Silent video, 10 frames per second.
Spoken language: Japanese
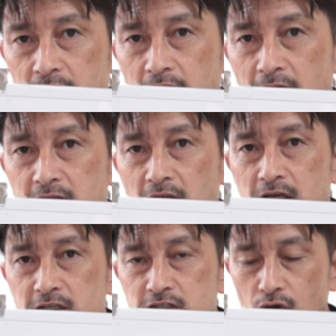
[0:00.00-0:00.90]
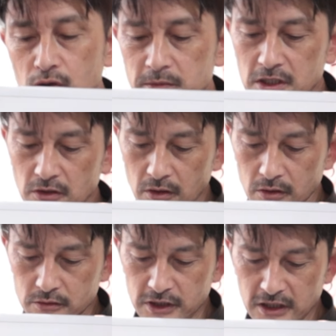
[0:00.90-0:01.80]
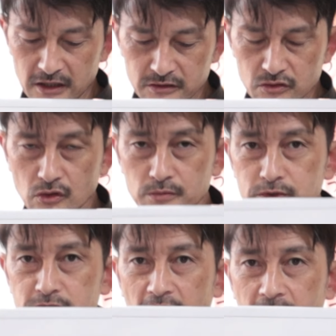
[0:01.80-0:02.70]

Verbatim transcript: 0.15 ミリのクリアンスの分